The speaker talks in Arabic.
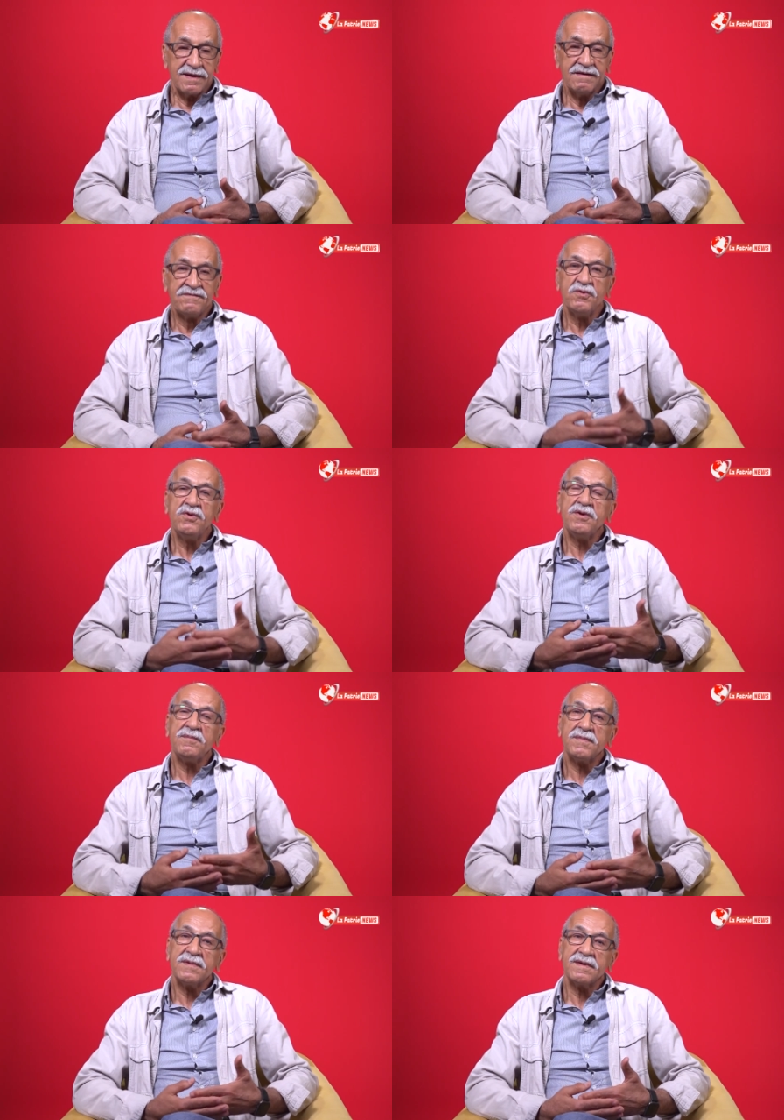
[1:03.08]
ان
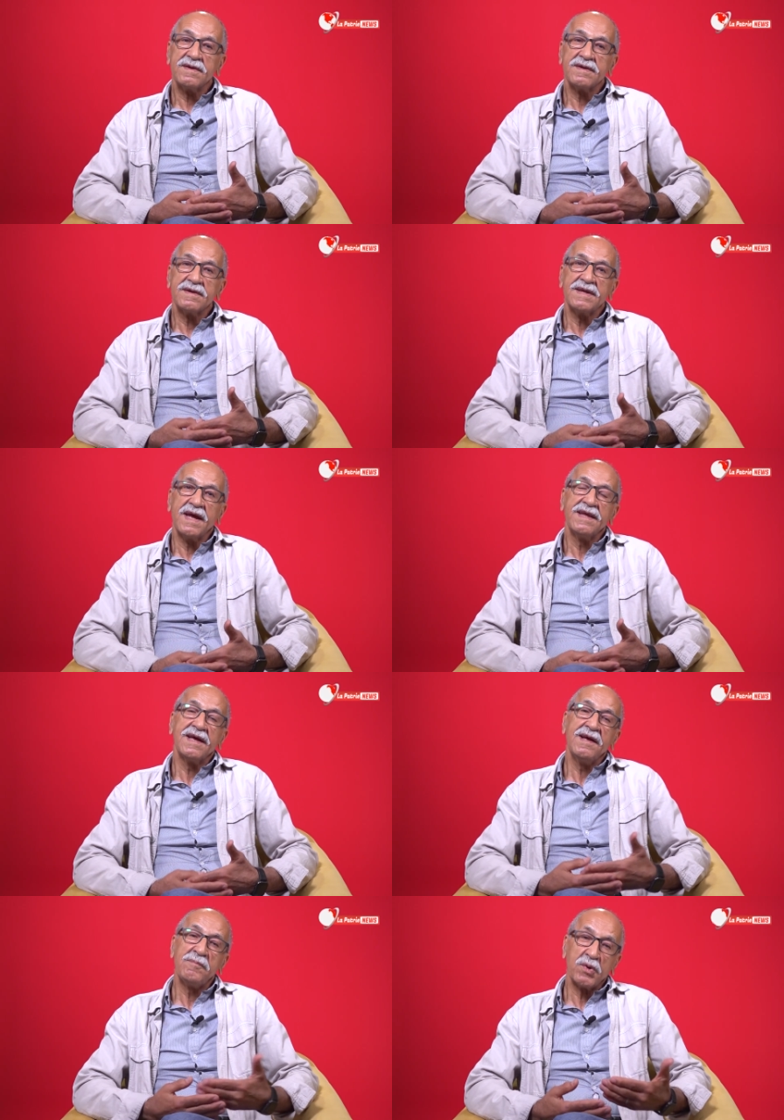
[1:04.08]
فوليوم يعني
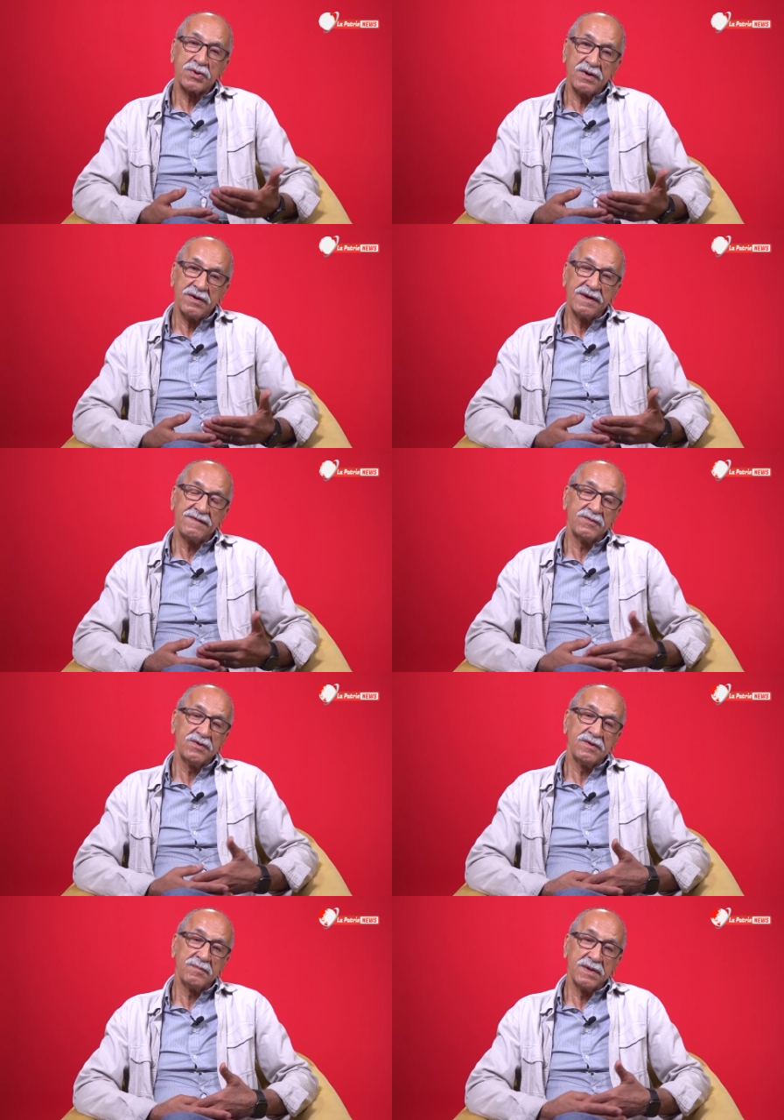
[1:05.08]
امبورطون ان
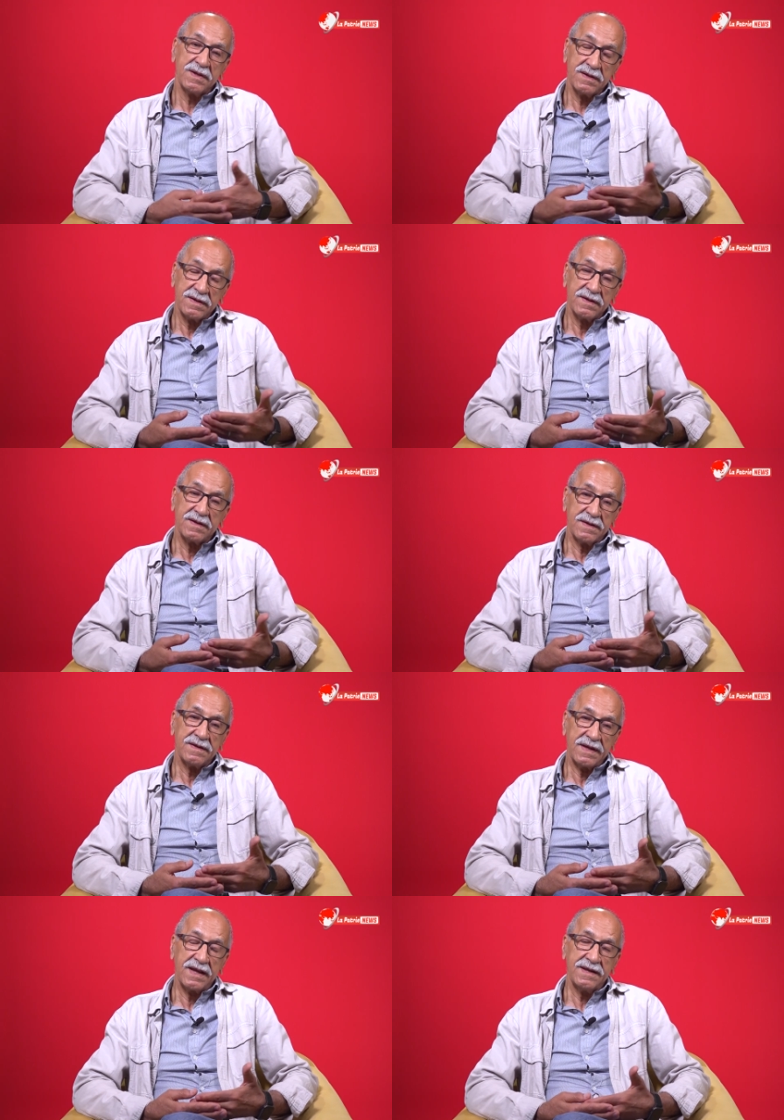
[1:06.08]
فوليوم
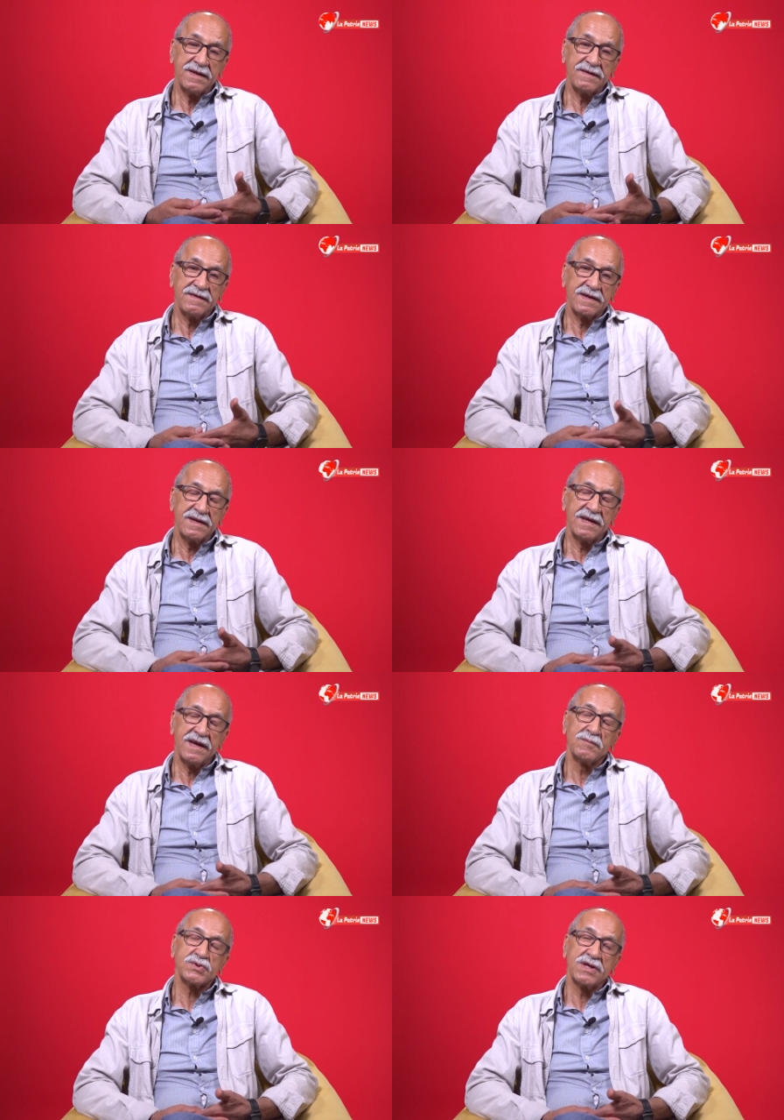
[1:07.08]
يعني اللي
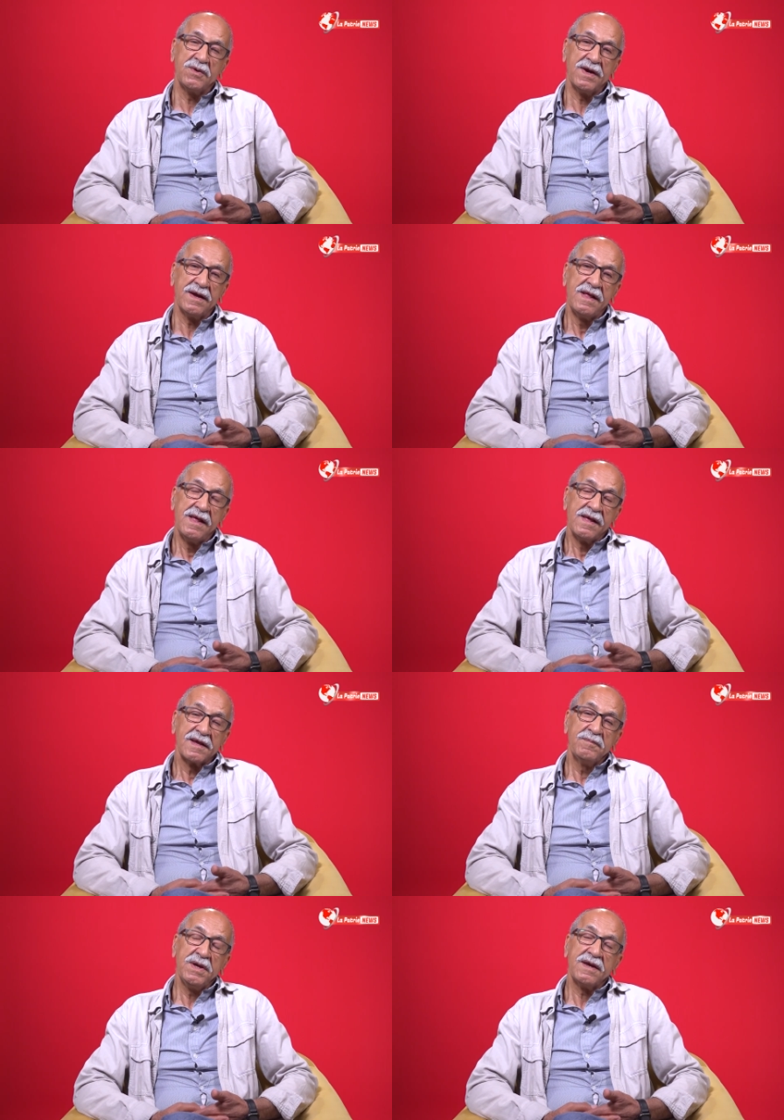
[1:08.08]
كان مستوى
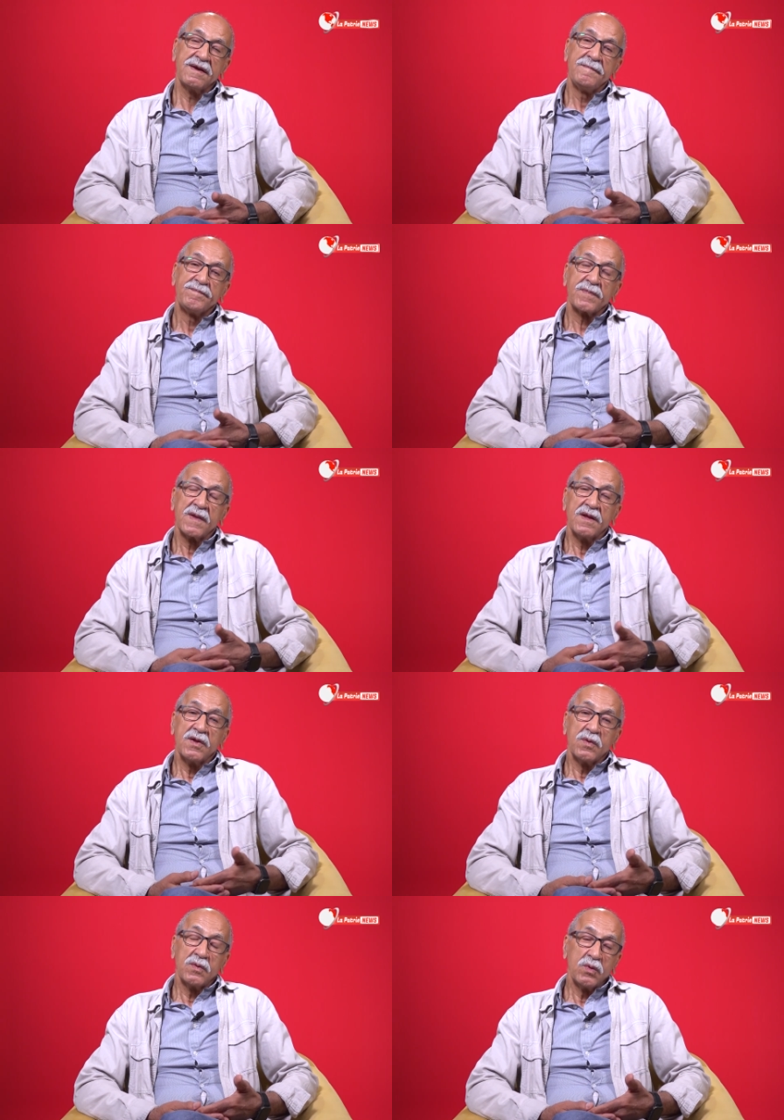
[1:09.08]
كبير
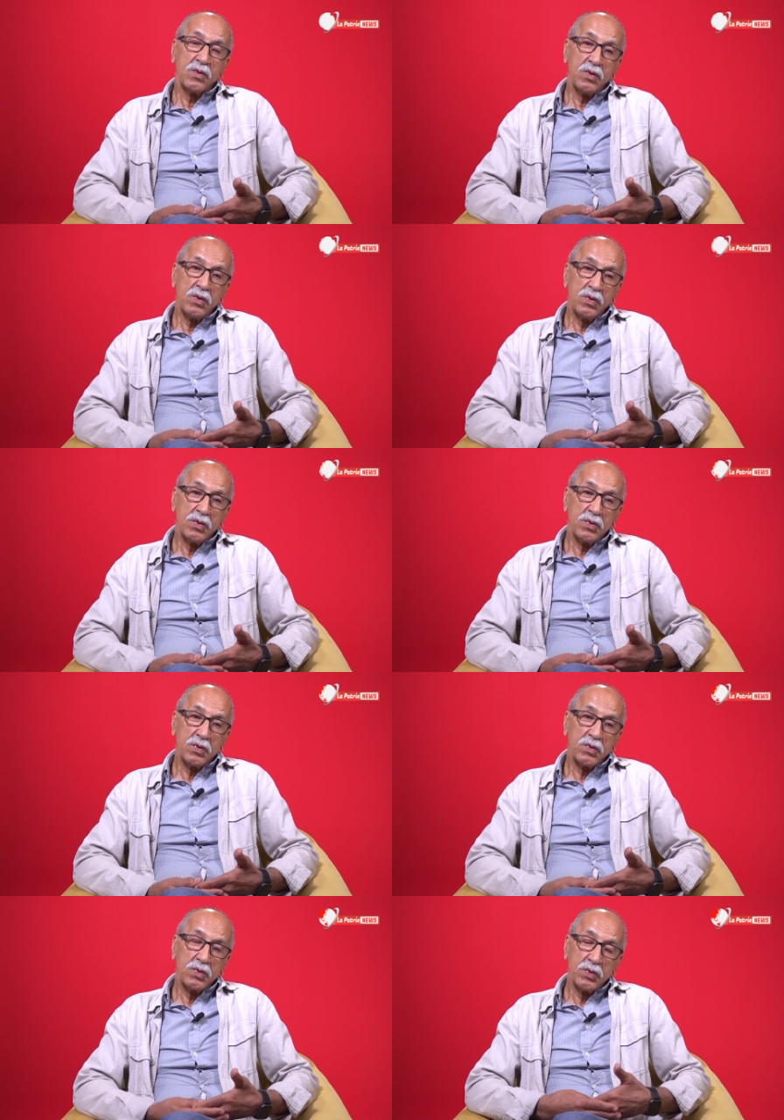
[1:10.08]

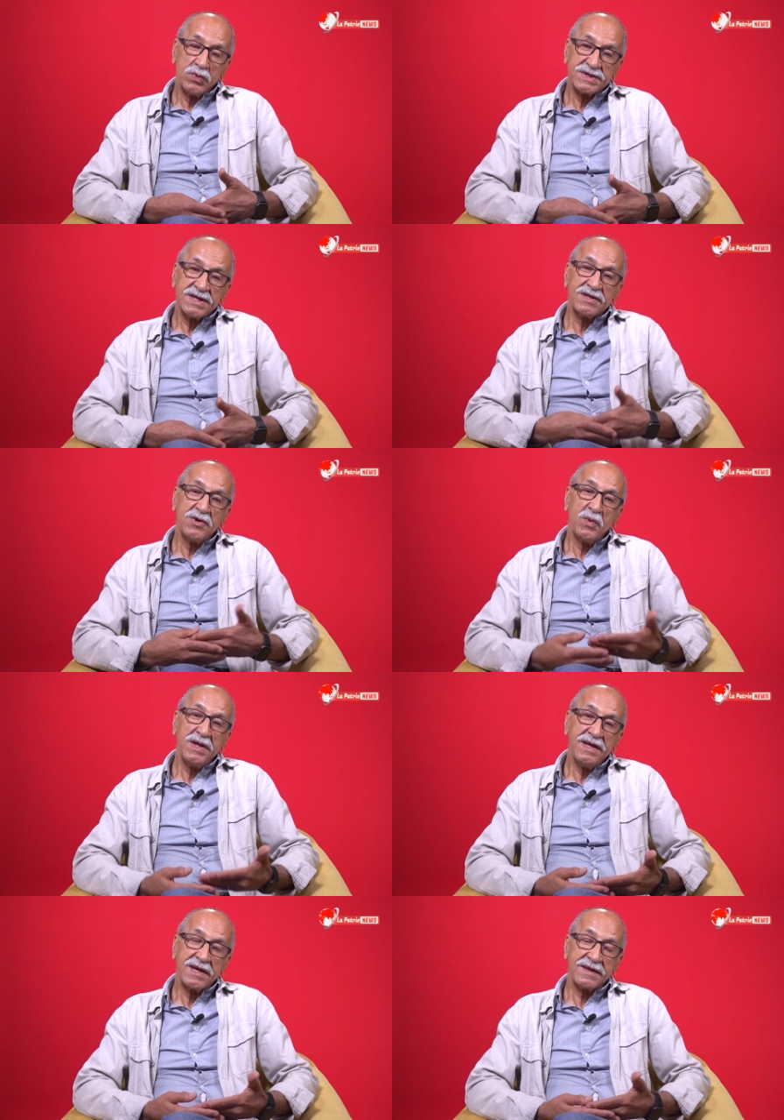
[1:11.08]
ونزيد
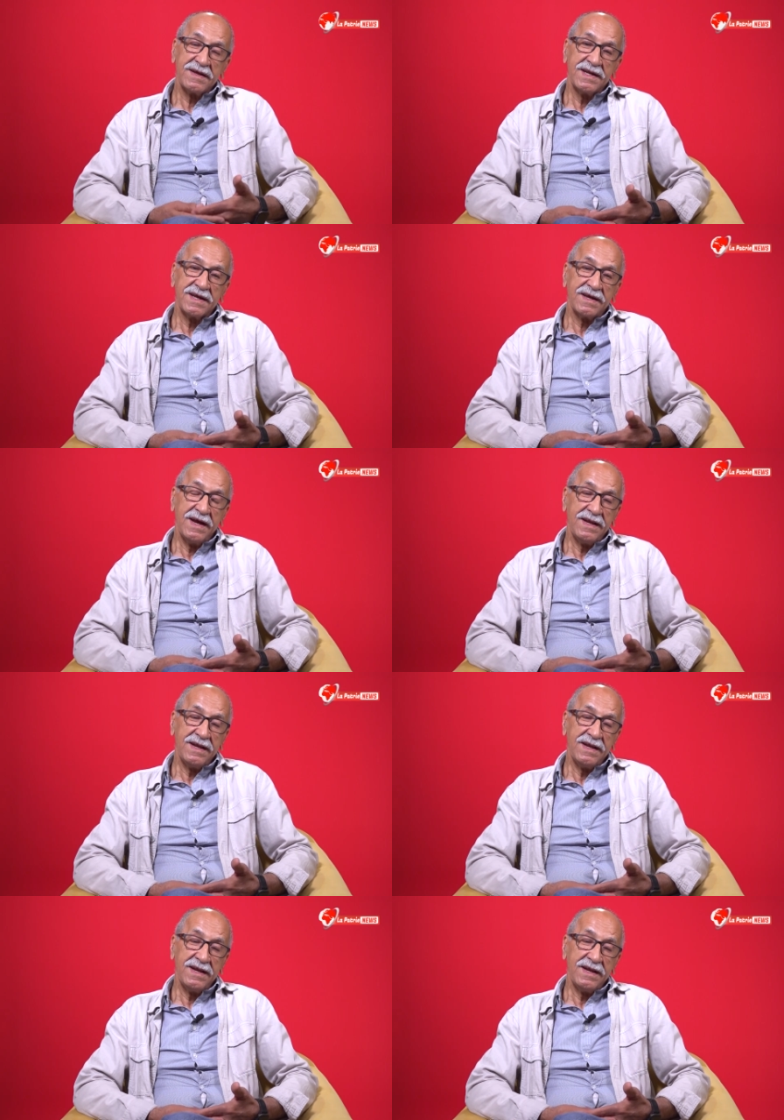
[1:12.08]
نولي كذلك